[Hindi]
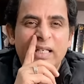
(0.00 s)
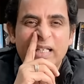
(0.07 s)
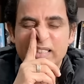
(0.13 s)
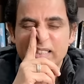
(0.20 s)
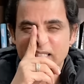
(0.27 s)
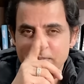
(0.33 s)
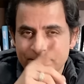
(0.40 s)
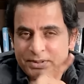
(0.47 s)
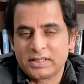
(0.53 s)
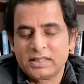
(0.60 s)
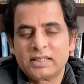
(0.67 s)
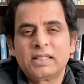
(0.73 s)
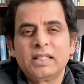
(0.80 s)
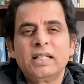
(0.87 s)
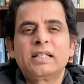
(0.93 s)
आज आपसे
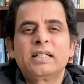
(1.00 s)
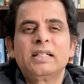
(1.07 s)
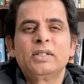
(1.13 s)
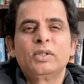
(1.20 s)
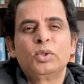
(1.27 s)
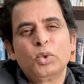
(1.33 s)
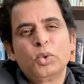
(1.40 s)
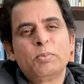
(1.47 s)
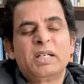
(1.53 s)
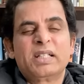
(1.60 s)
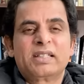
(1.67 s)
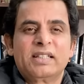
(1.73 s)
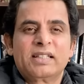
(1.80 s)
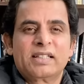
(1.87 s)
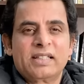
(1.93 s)
दिल की दो
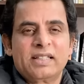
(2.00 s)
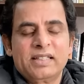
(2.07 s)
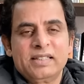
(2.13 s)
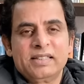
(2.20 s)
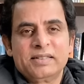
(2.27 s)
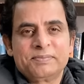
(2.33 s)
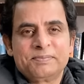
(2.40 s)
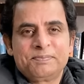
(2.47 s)
बातें करनी है